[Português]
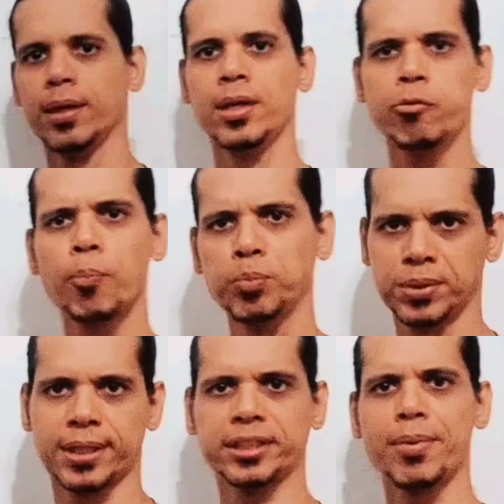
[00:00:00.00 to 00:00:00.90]
E vou
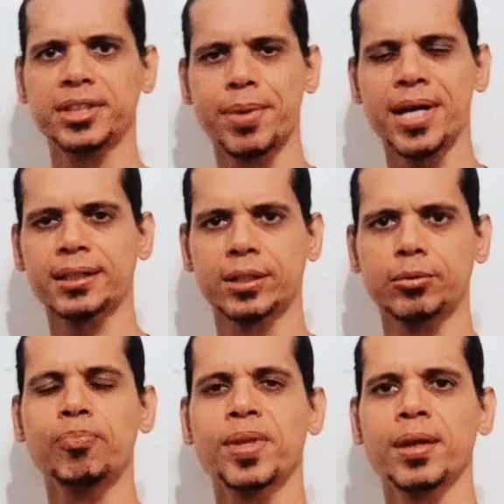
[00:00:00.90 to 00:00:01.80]
tentar estabelecer uma
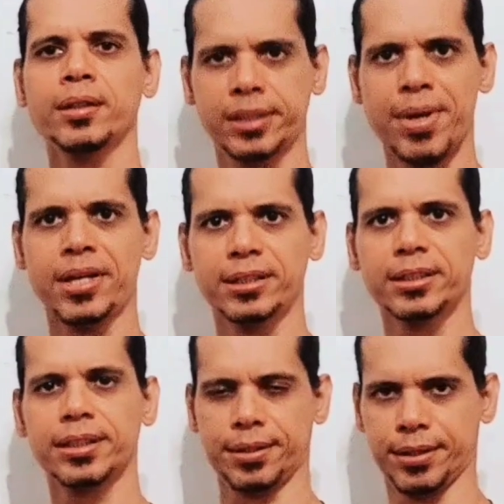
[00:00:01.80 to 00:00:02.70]
relação de
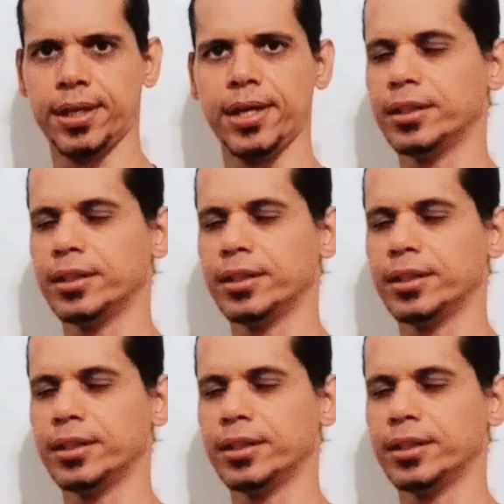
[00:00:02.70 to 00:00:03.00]
semelhança entre